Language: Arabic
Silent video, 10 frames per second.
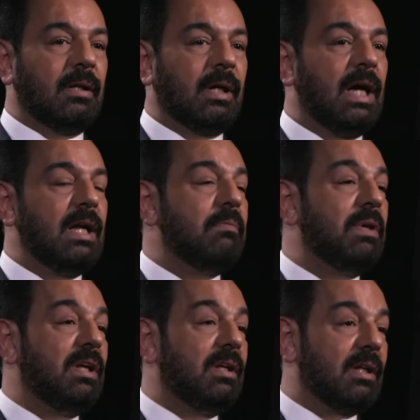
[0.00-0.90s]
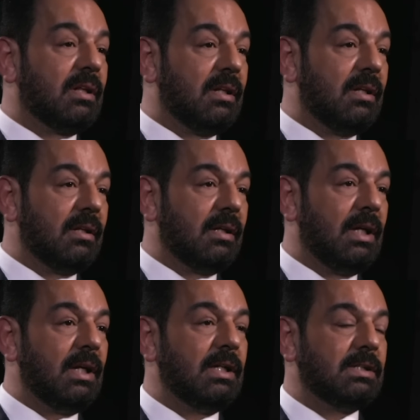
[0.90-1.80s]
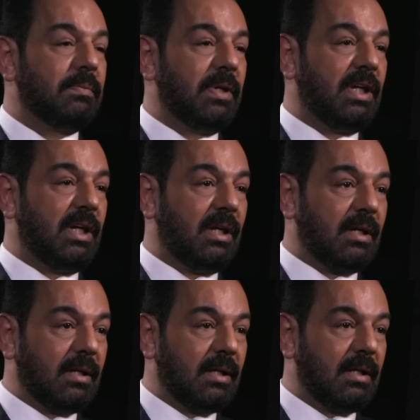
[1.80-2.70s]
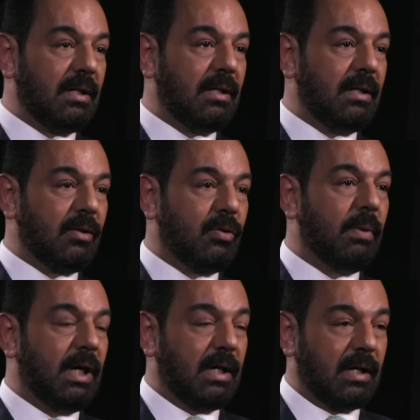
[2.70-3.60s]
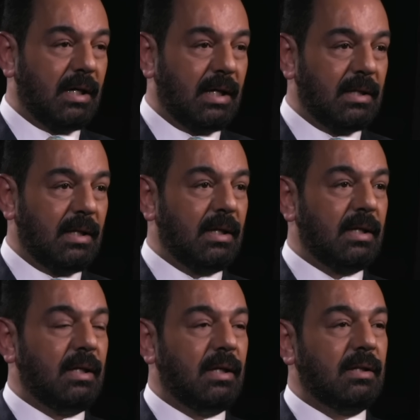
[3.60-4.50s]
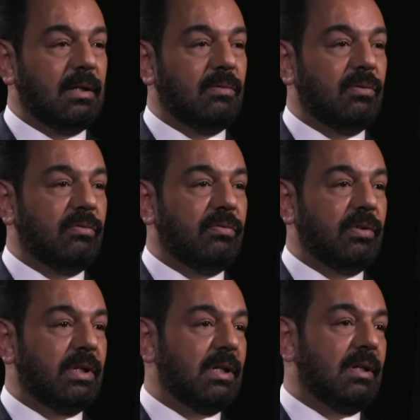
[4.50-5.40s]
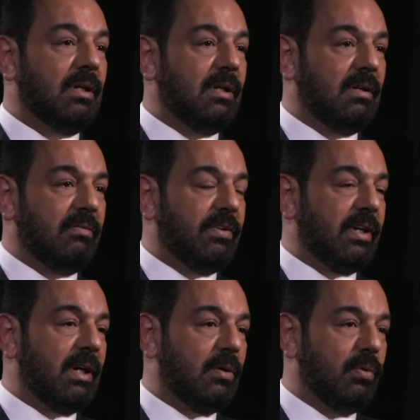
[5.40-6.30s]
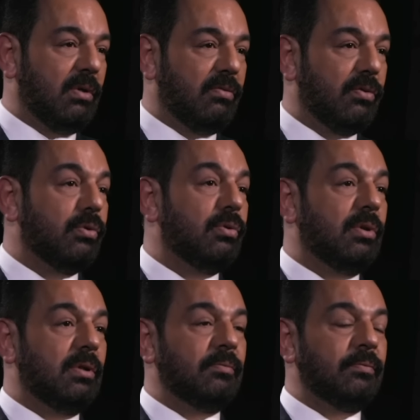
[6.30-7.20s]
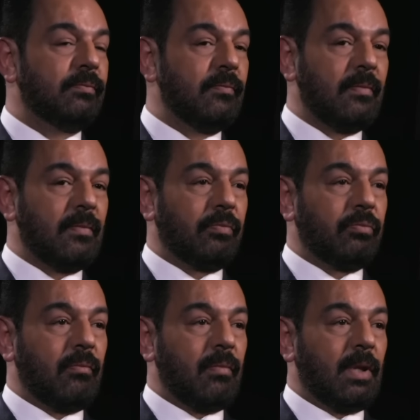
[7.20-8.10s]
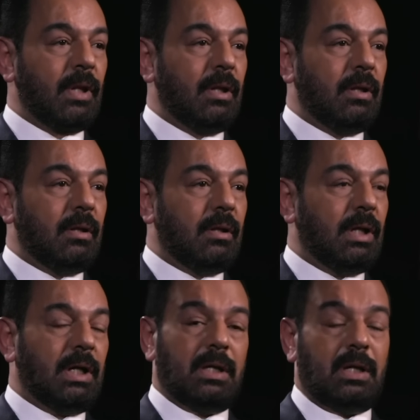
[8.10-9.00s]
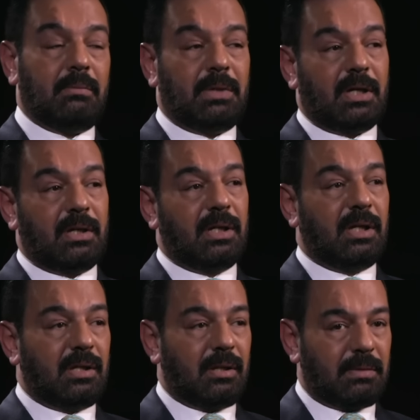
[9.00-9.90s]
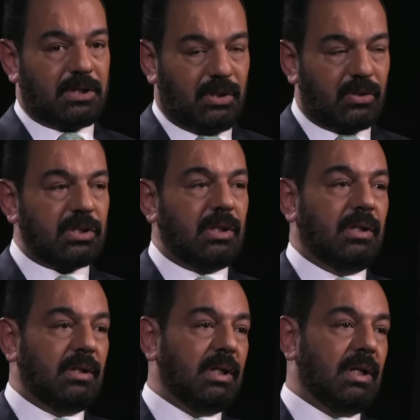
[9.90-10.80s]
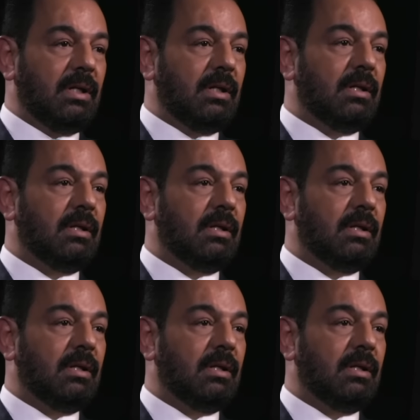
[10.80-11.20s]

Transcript: غالبيه الحزبيين الكبار اعضاء القياده والفرق الفرق والفروع انتم ما كنتوا تحضرون؟ احنا لا ما كنا نحضر بس يوصل يعني